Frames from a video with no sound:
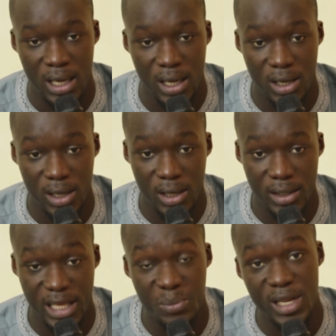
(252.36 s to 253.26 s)

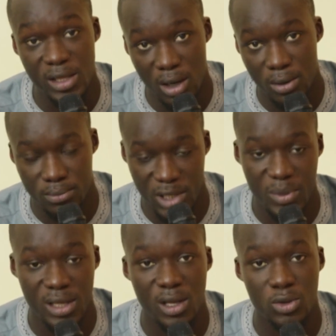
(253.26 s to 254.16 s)
des militants, des
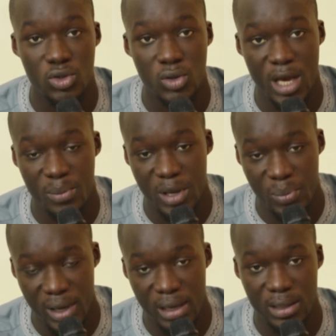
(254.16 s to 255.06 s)
militants du
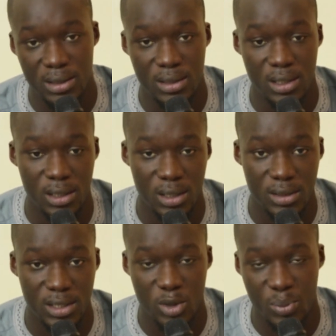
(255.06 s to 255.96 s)
MPP,
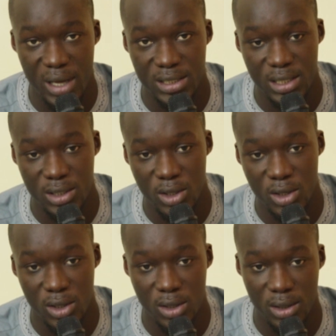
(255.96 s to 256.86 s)
c'est le parti
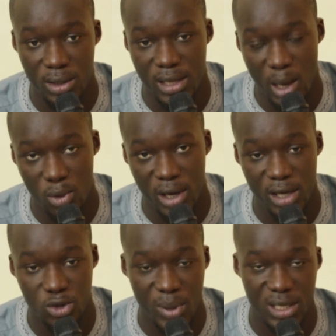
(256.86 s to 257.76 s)
de
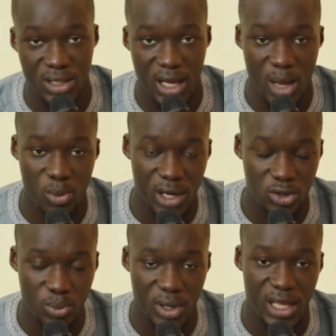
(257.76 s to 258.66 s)
Caboret, du président Caboret
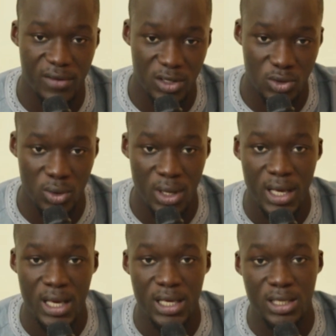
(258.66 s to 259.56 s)
du Burkina Faso,
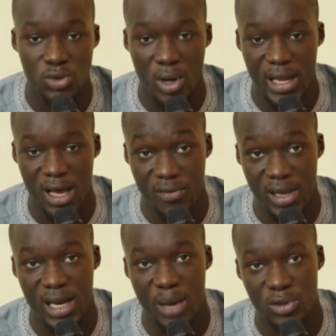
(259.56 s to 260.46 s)
ils sont allés
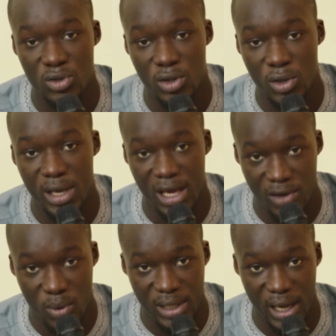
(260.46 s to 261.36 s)
envahir la maison de
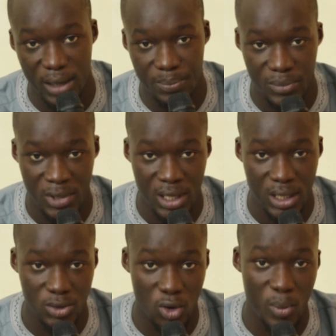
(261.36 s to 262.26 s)
Hervé Ouattara.
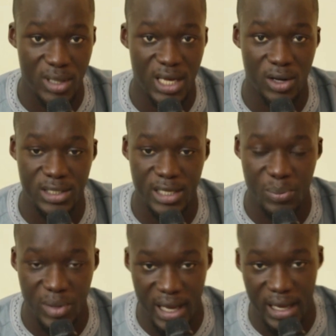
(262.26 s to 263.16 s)
Ils ont commencé à lancer
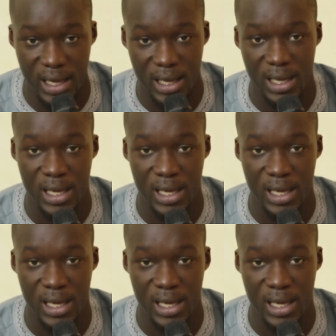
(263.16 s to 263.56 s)
des pierres,